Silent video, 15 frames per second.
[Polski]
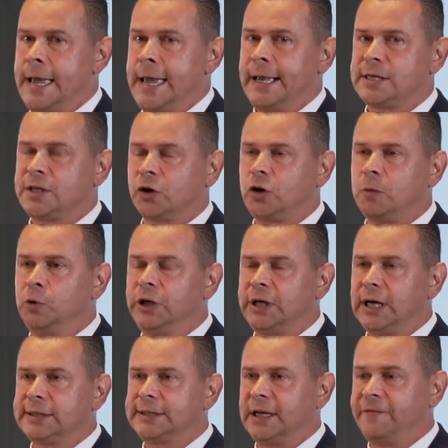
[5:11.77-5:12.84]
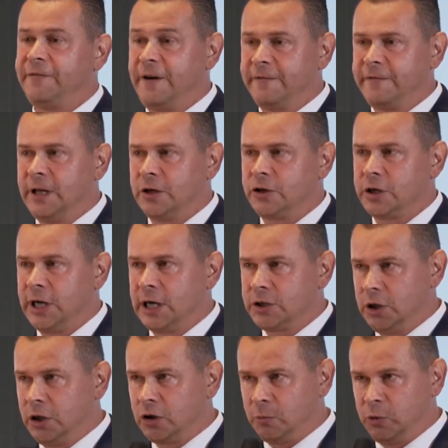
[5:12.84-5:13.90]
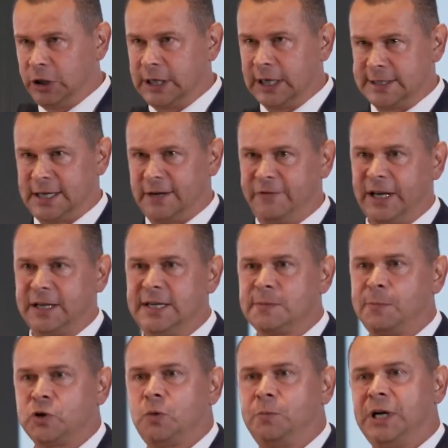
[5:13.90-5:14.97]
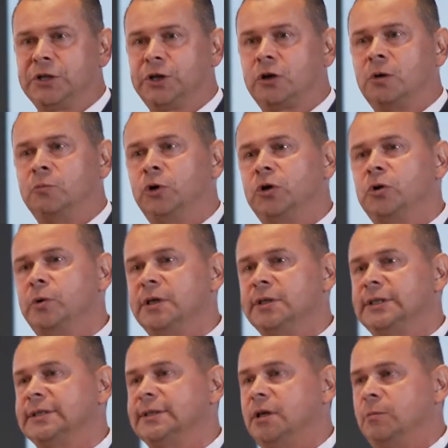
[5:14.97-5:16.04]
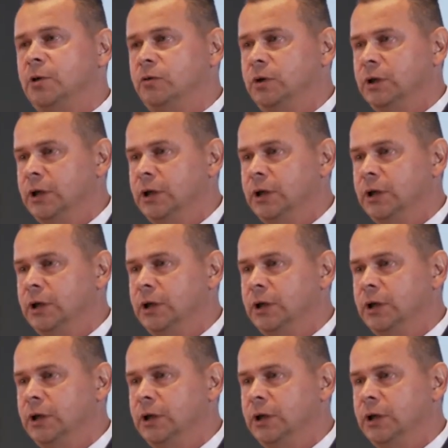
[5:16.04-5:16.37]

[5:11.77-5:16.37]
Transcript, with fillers: Jest to komunikacja wewnętrzna, czyli komunikacja, w jaki sposób ja się komunikuję ze sobą,